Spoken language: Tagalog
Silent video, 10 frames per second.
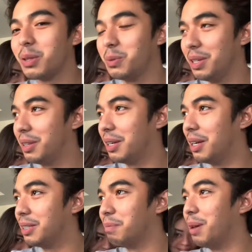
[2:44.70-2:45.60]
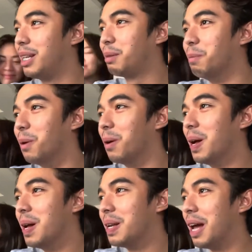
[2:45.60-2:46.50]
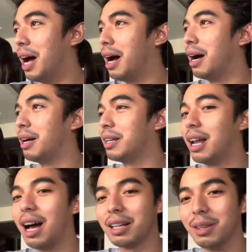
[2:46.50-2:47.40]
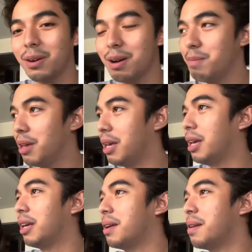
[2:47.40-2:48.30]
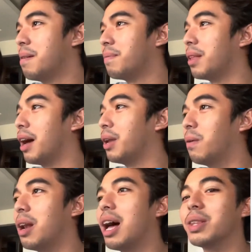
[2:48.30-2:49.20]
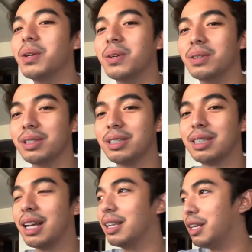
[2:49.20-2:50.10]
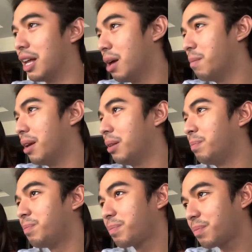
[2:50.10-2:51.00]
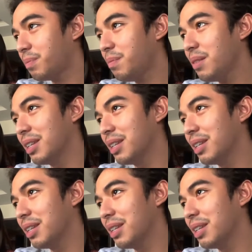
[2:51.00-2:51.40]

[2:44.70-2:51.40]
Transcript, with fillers: to Twitter, sa Facebook, na nahack daw kami na nawala daw yung channel namin. Mm-hmm.